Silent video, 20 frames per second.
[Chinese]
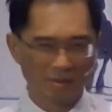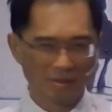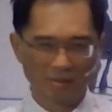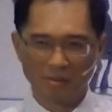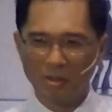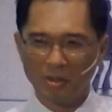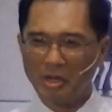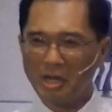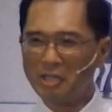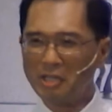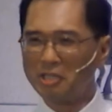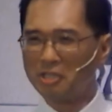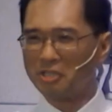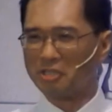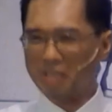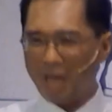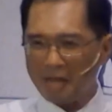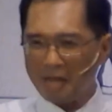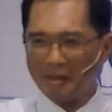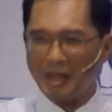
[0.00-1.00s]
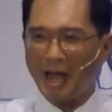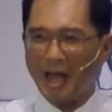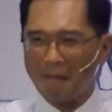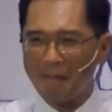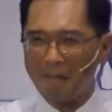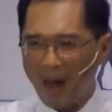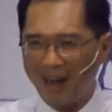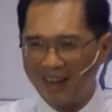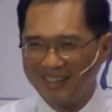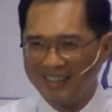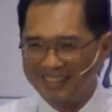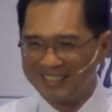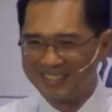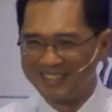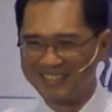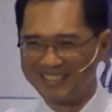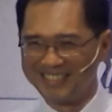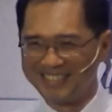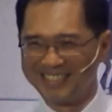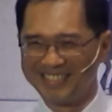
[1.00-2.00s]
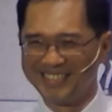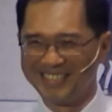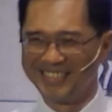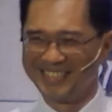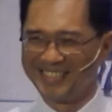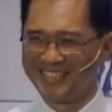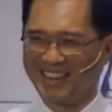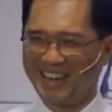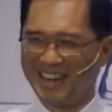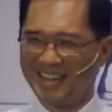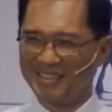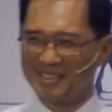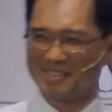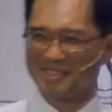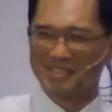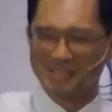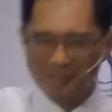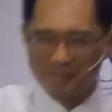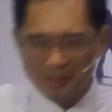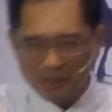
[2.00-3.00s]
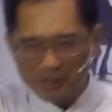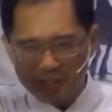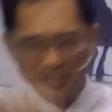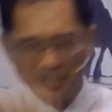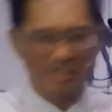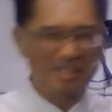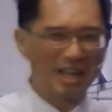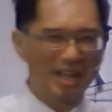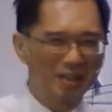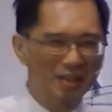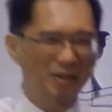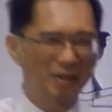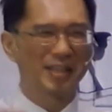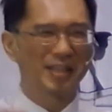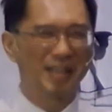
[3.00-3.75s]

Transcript: 我可以吃三大盘，啊，就吃三轮